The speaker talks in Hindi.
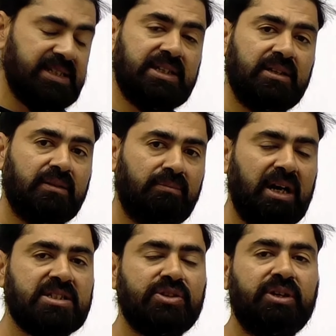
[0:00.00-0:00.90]
के
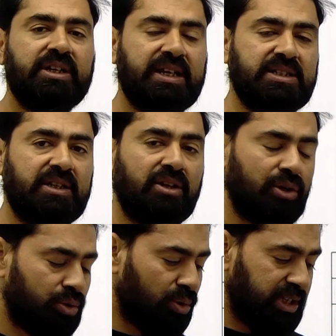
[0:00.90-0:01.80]
मास की यूनिट के
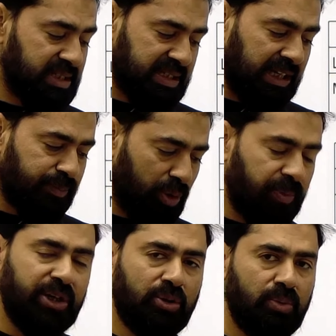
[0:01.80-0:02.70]
तो इन सात
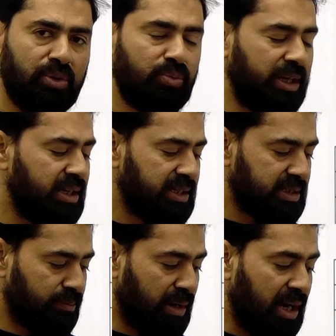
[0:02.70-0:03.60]
प्रॉपर्टी को बोल दू मैं
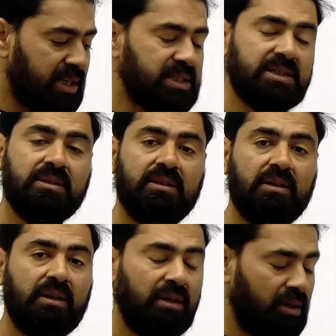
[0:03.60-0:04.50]
मास
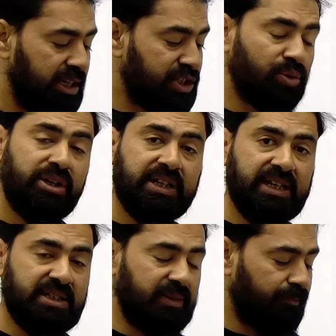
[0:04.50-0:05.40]
इसकी यूनिट
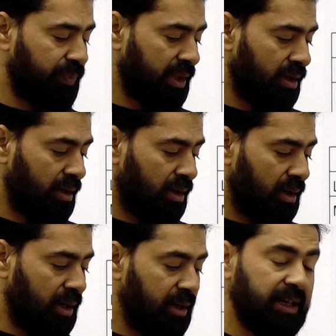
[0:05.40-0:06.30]
के जी
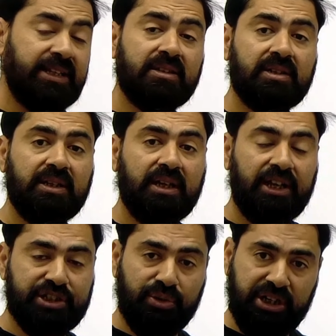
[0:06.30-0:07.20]
लेंथ
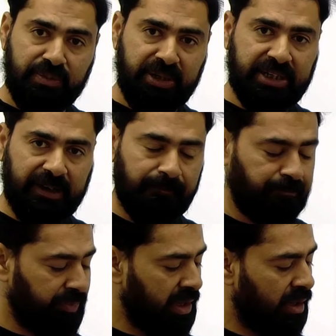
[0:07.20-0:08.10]
इसकी यूनिट मीटर
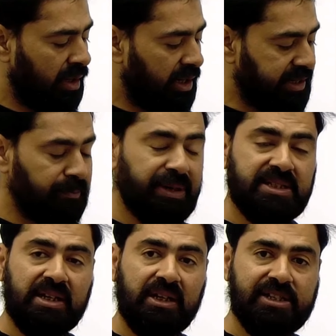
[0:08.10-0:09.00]

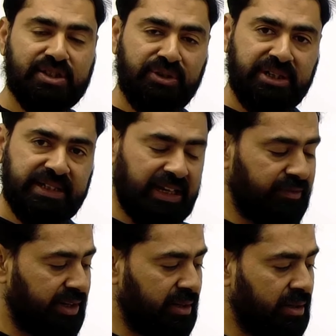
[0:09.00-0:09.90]
टेम्परेचर इसकी यूनिट
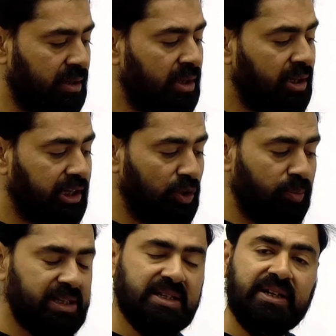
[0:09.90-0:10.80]
कैलवेन
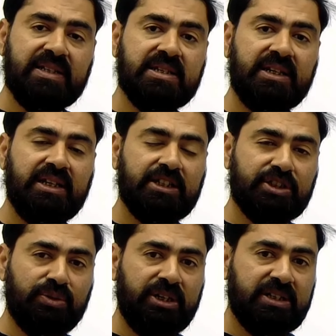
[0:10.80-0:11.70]
ल्यूमिनस इंटेंसिटी
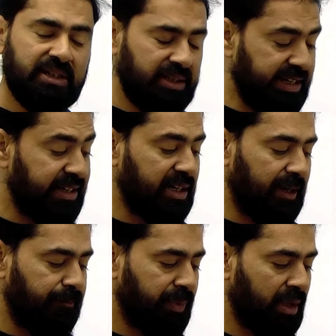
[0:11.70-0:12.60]
इसकी यूनिट
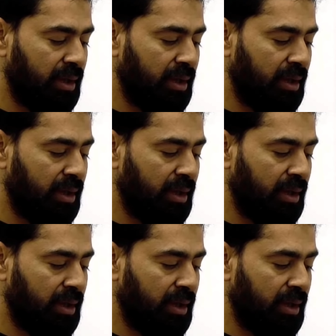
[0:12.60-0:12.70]
कैंडला